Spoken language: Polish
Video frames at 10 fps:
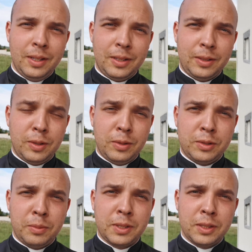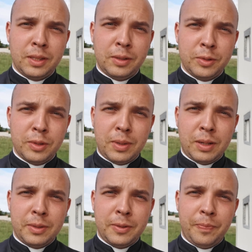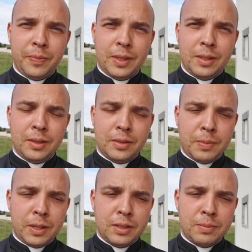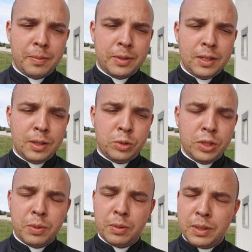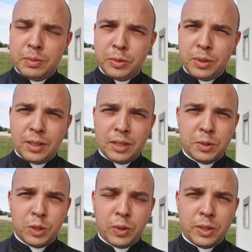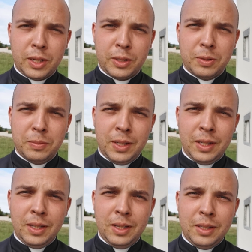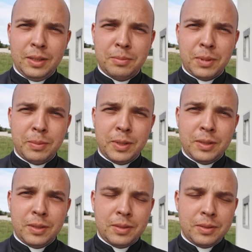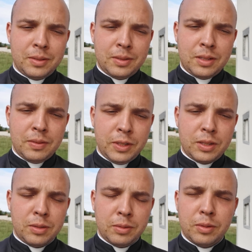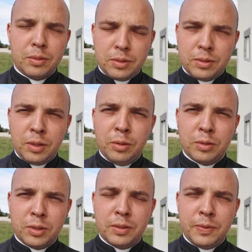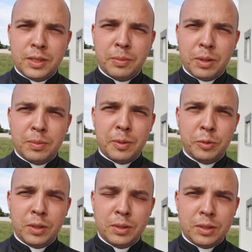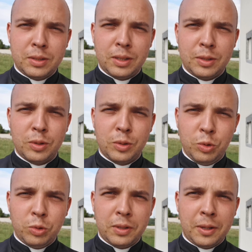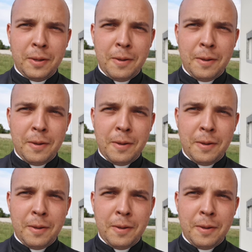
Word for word: zdolność zobaczenia tego, co mamy. Y, zobaczcie, mamy tyle różnych problemów, które nas przytłaczają. Mamy, rzeczywiście są to, są to rzeczywiste problemy, autentyczne, jest to trudne,